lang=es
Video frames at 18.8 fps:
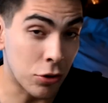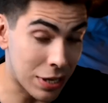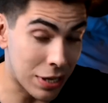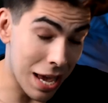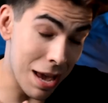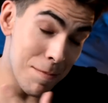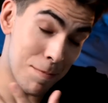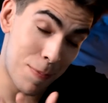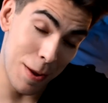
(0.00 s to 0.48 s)
No
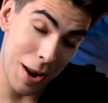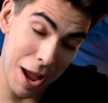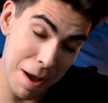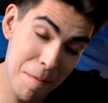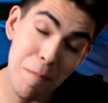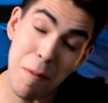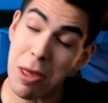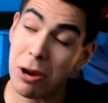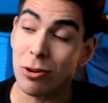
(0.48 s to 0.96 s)

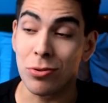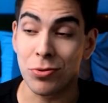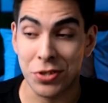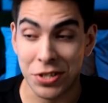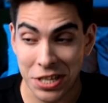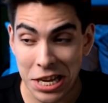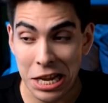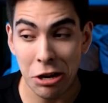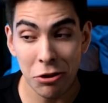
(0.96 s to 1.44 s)
siempre, pero
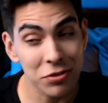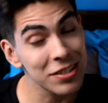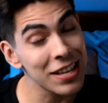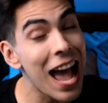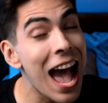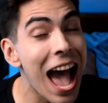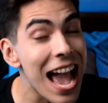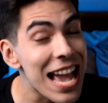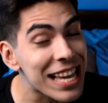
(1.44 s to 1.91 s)
sí los
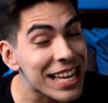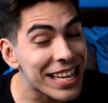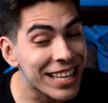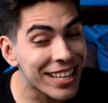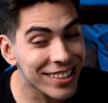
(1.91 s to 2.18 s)
hay.